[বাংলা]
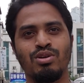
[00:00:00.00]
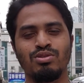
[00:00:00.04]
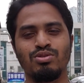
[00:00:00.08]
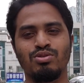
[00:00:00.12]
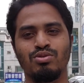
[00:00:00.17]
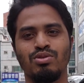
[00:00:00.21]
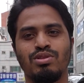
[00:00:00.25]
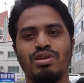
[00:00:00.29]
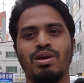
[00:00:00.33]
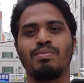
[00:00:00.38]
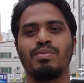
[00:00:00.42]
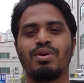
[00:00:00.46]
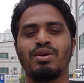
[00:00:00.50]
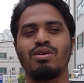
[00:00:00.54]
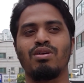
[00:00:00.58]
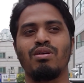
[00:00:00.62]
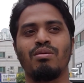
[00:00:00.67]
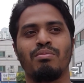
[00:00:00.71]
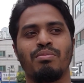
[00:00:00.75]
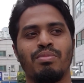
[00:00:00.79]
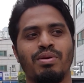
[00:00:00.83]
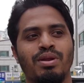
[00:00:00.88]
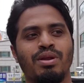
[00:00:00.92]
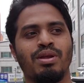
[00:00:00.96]
যদি আমি
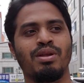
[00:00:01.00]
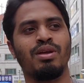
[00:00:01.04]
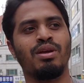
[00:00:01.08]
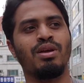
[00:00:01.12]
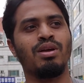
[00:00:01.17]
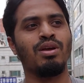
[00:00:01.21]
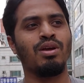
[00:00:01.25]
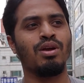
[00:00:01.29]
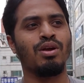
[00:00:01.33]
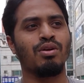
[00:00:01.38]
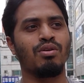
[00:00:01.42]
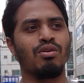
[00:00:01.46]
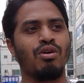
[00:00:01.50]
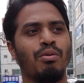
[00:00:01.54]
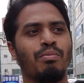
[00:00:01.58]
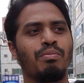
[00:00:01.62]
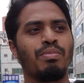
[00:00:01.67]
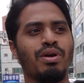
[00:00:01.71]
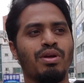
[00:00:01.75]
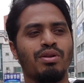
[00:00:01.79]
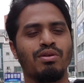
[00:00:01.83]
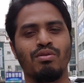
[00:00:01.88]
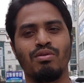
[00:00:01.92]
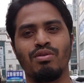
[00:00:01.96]
কম্পেয়ার
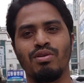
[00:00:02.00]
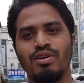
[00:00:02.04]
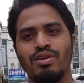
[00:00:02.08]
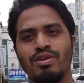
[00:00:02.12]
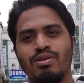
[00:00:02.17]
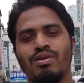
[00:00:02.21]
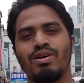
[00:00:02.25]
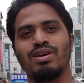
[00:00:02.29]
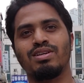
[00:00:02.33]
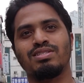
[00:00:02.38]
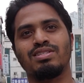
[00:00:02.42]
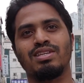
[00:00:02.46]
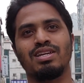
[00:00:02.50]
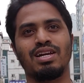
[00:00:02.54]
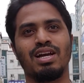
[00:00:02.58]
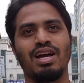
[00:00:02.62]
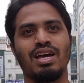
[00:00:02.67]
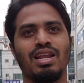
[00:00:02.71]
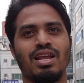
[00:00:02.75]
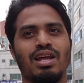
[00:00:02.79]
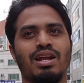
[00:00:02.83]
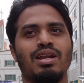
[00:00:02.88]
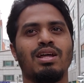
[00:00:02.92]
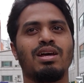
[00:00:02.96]
কম্পেয়ার করি ইউএসএ
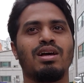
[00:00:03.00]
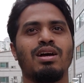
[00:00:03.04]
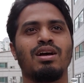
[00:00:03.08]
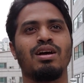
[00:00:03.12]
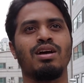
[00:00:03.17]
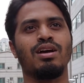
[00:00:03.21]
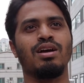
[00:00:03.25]
কানাডা